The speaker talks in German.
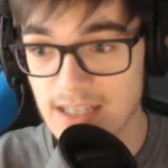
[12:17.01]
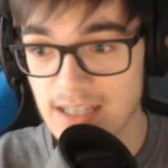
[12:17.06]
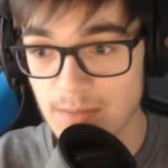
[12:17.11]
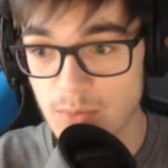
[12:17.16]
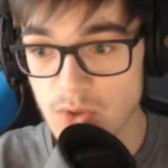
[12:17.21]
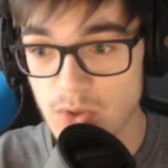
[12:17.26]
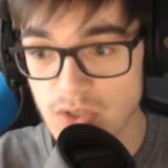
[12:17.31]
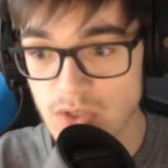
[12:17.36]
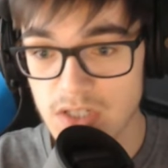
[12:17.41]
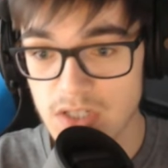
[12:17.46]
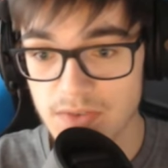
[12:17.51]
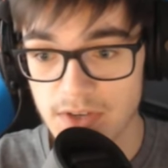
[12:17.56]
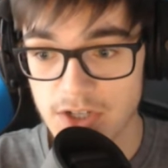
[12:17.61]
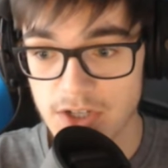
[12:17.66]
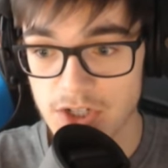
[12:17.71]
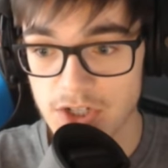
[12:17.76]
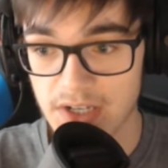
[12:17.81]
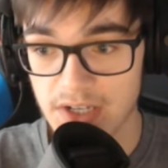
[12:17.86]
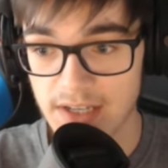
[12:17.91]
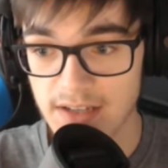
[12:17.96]

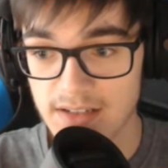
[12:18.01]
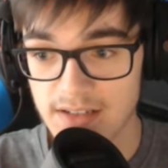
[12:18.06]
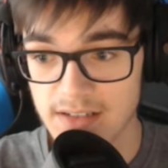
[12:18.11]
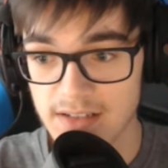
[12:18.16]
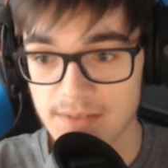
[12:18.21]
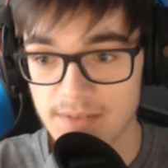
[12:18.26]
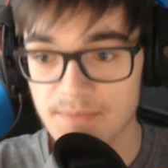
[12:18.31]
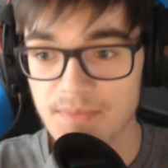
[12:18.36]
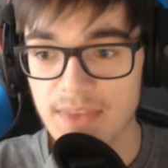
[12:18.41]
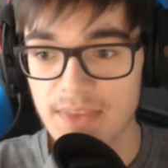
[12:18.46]
Münzversteck, ne?